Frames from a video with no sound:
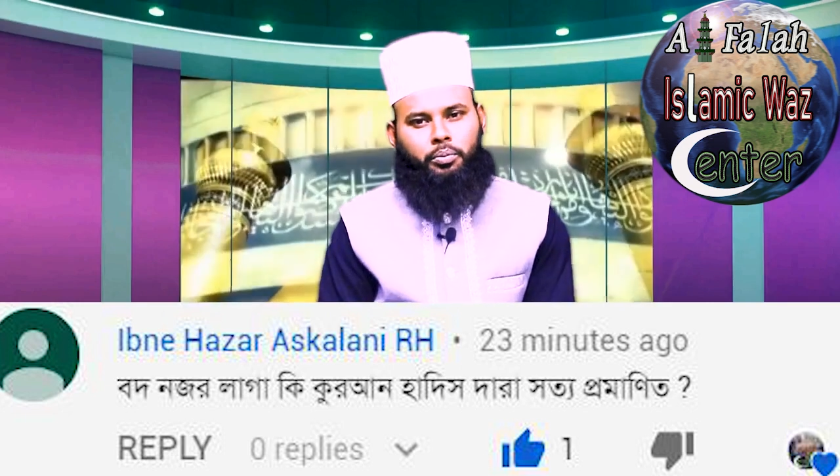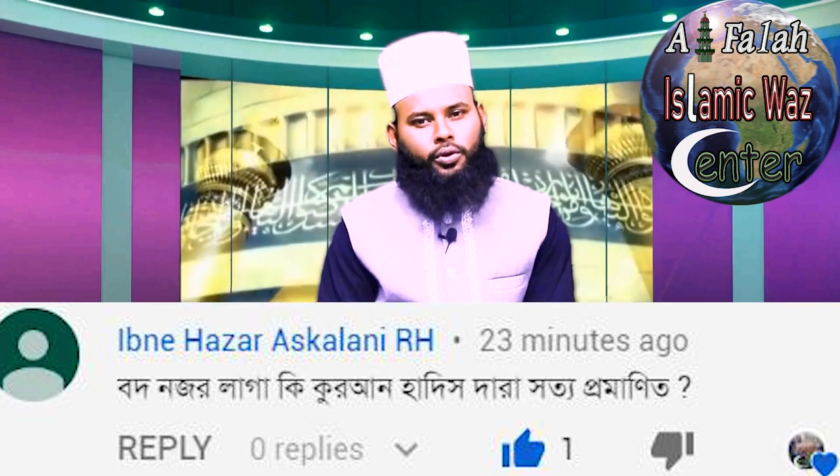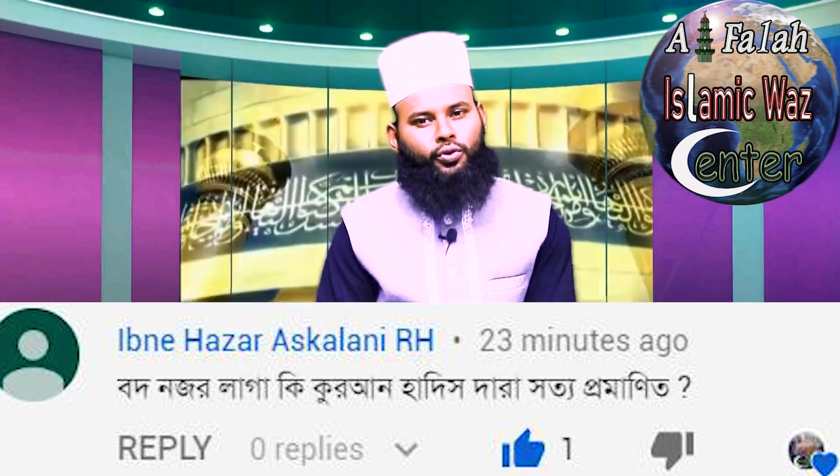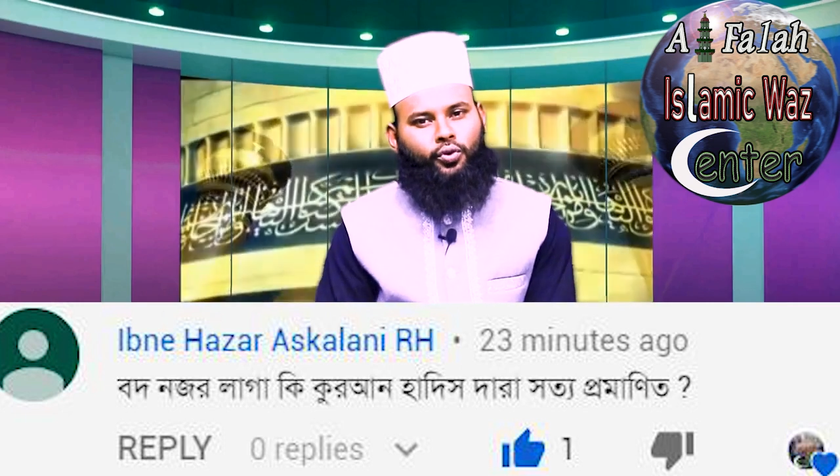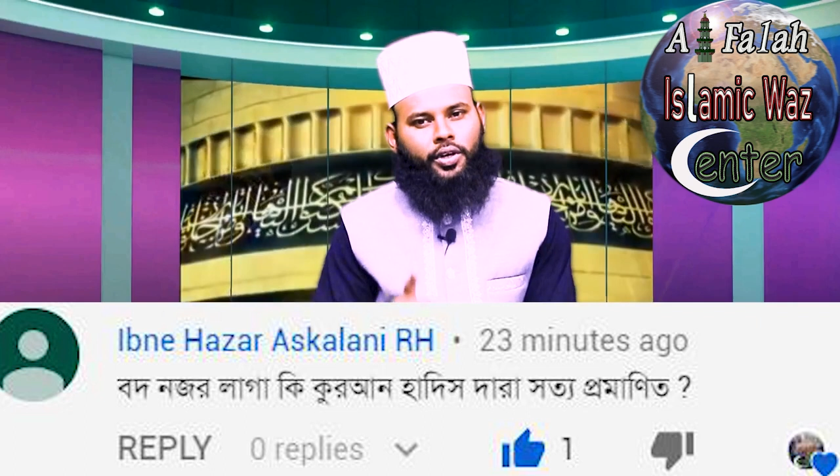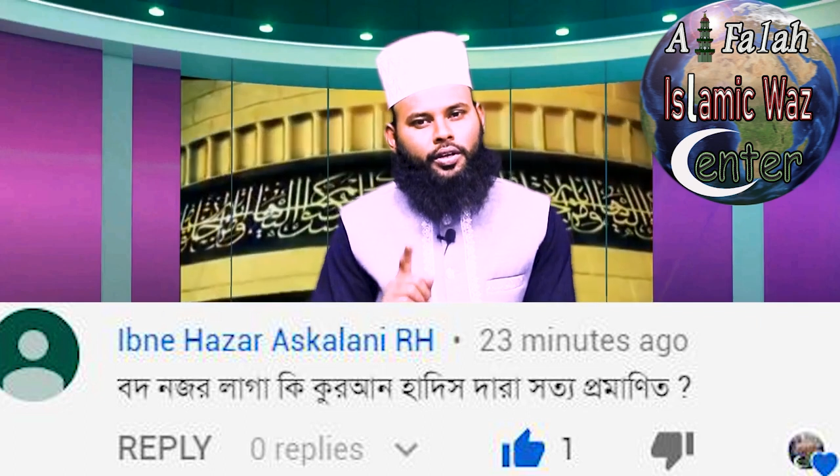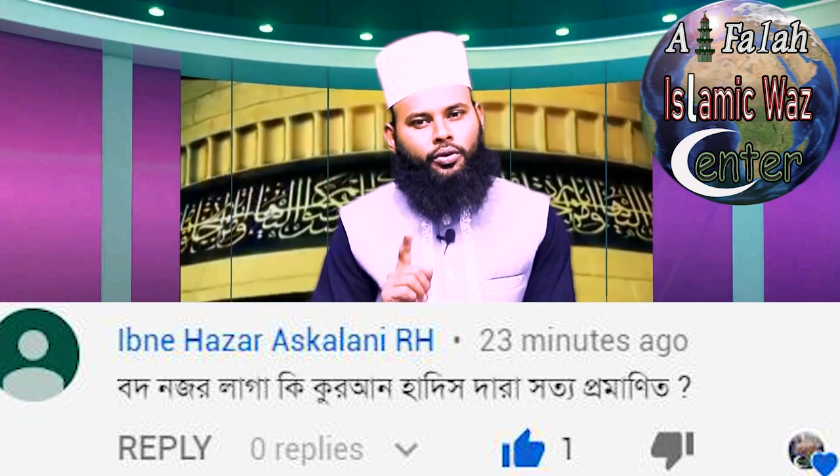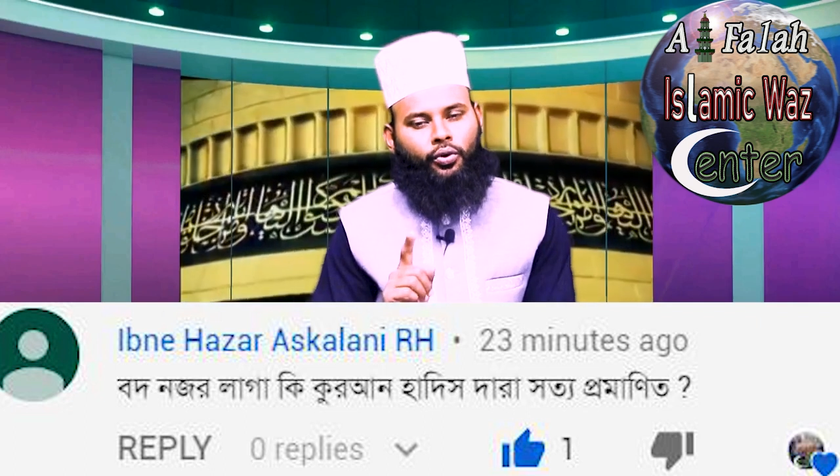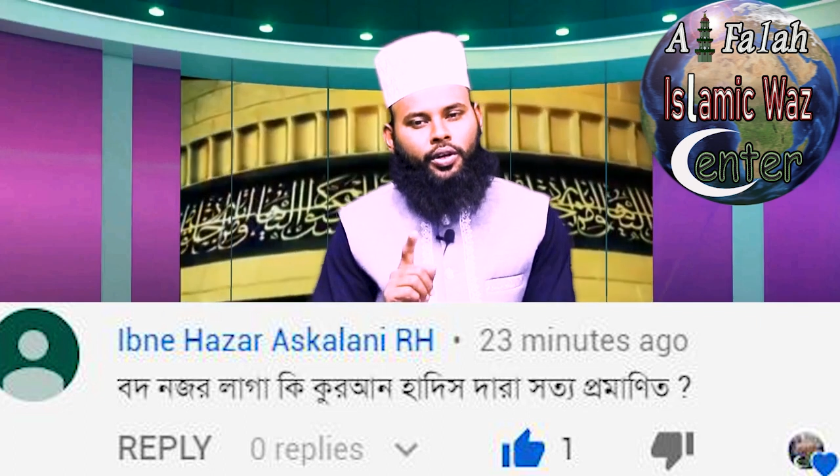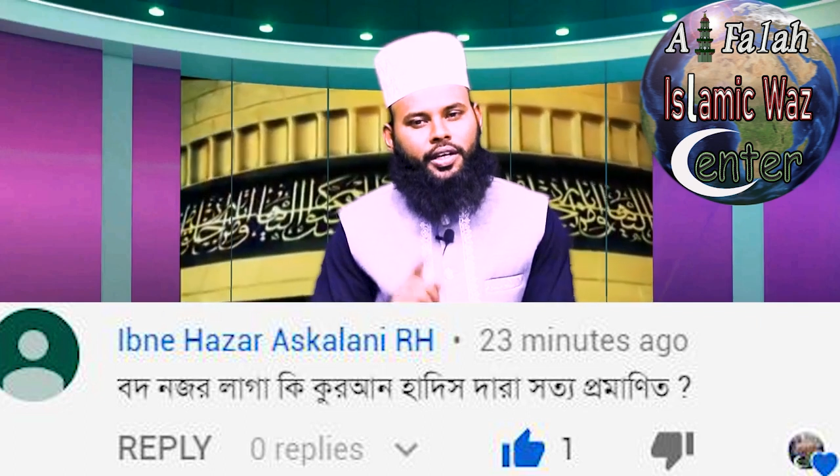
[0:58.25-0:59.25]
বন্দুকের
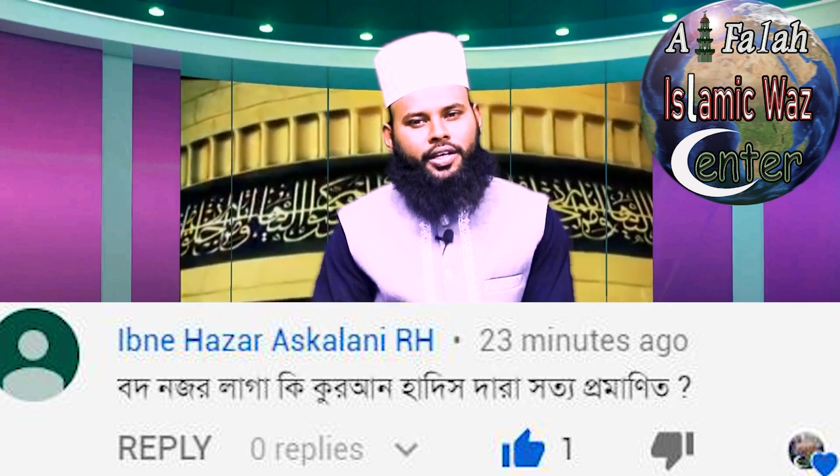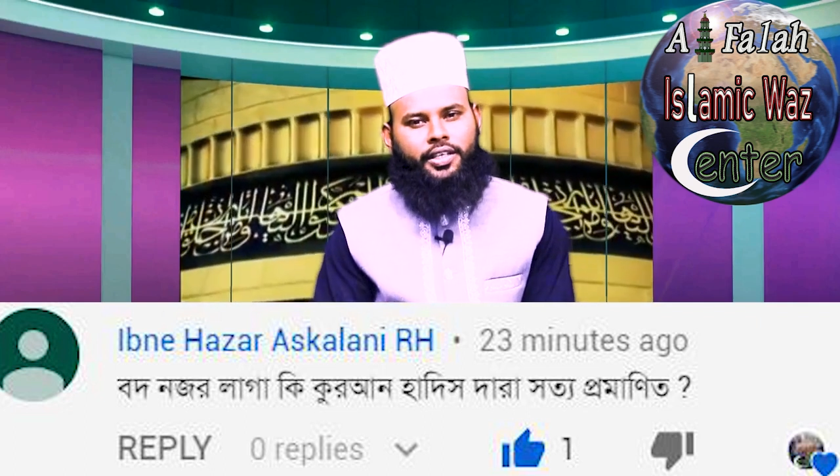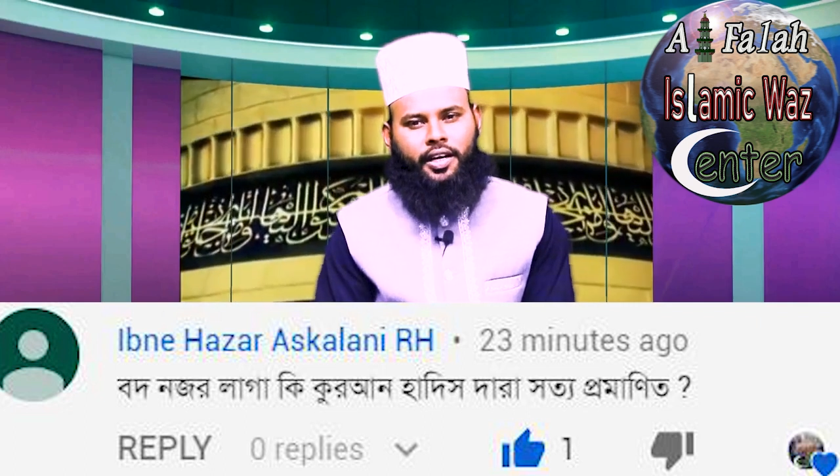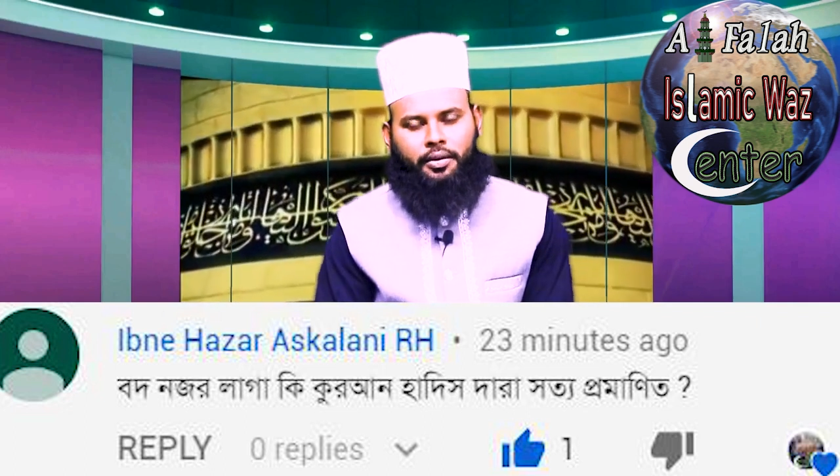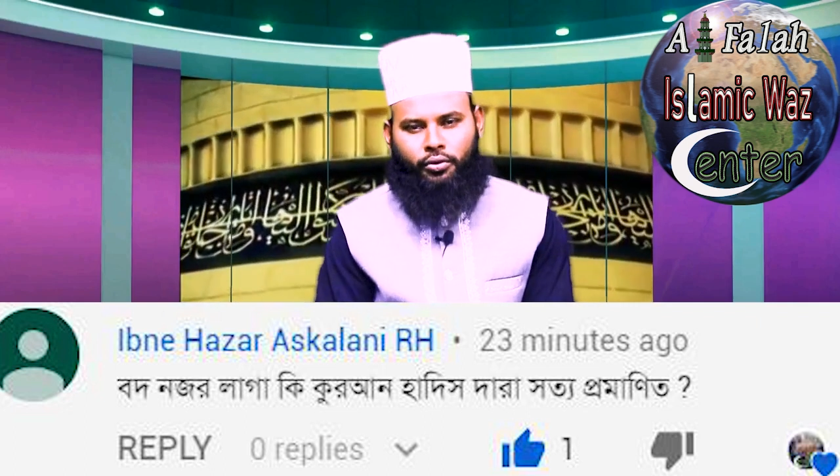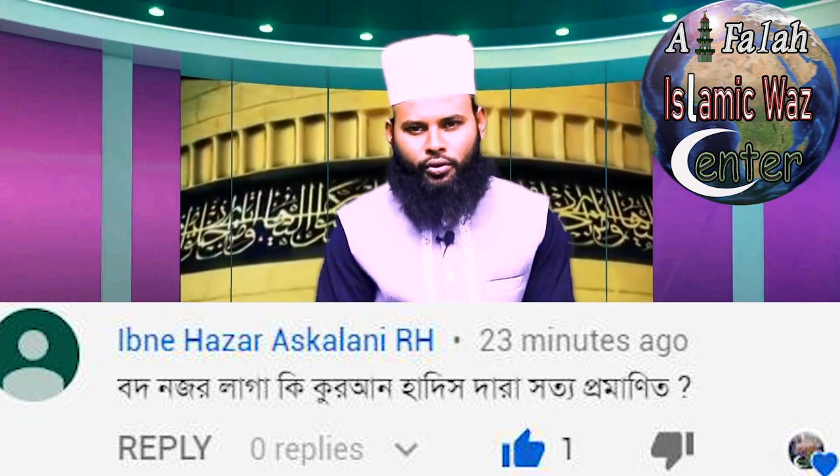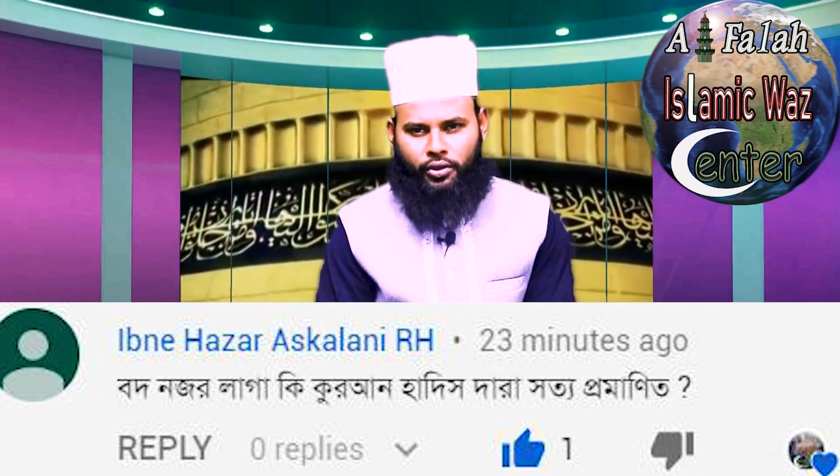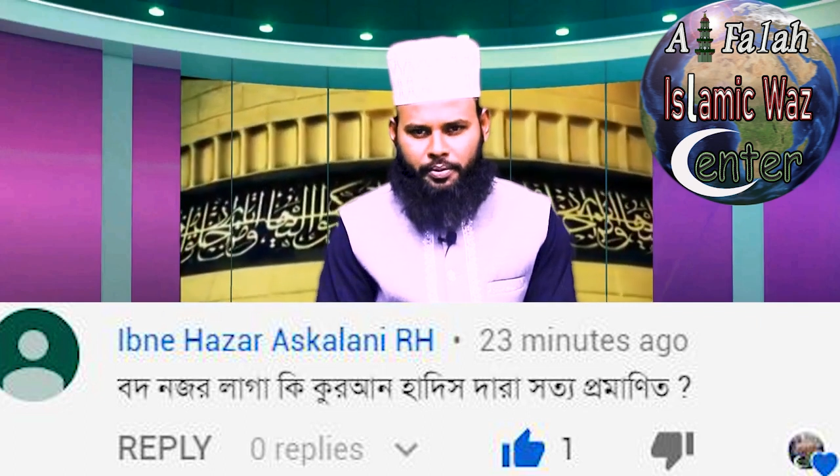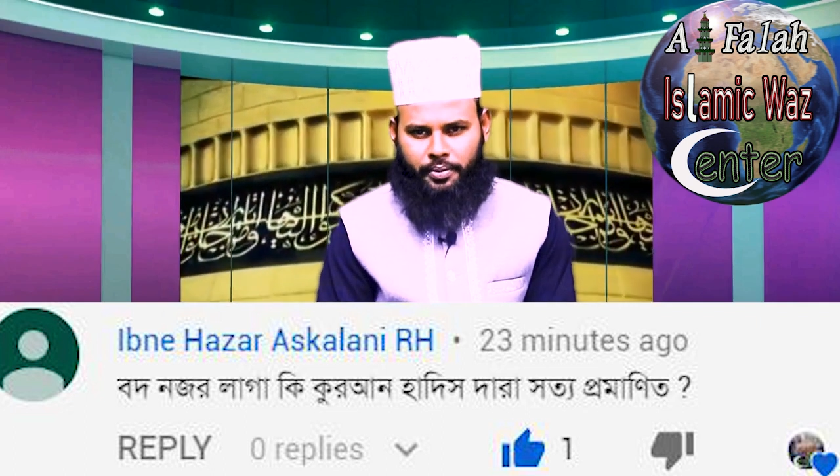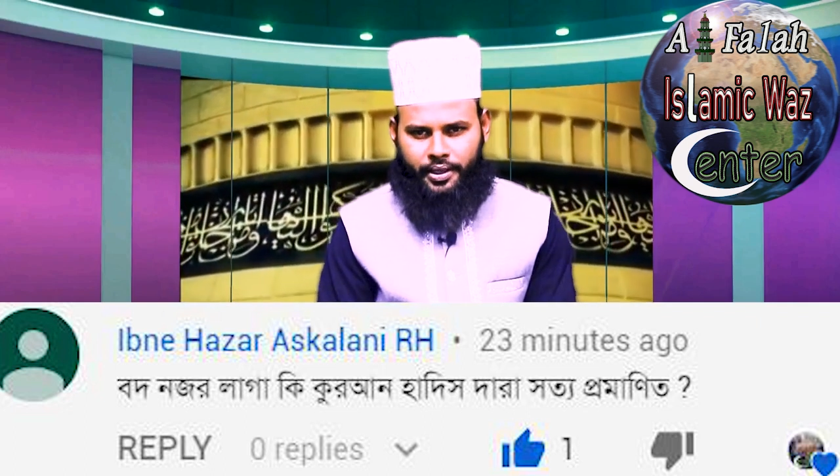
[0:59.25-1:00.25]
গুলির নিশানা ভুল
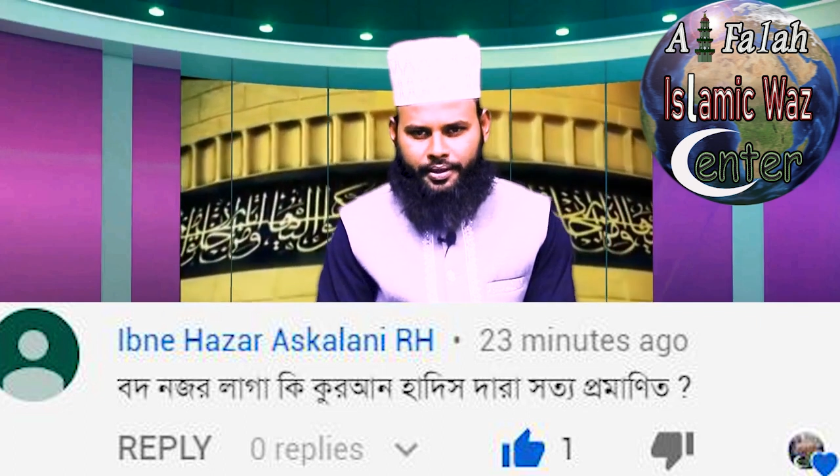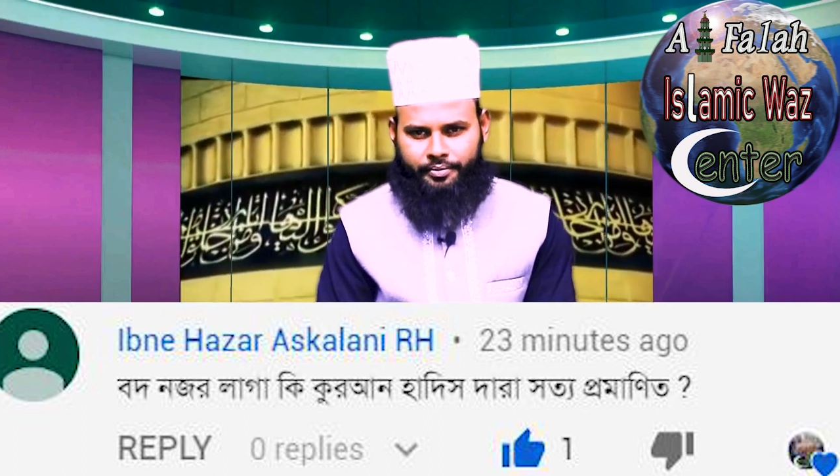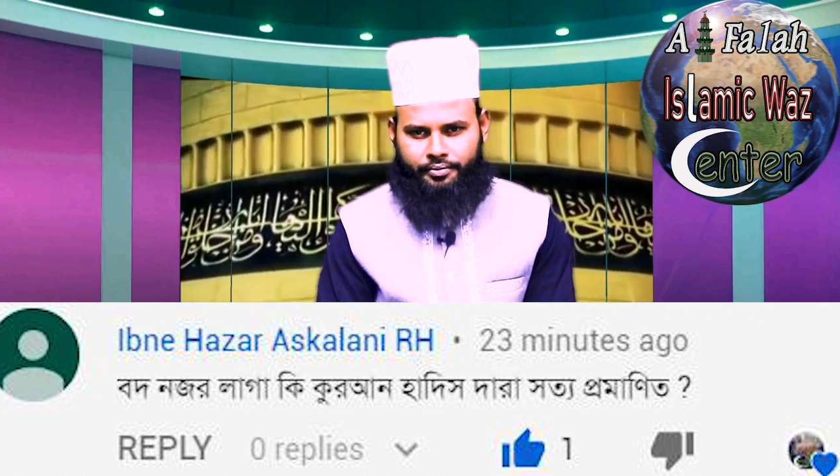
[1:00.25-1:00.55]
হতে পারে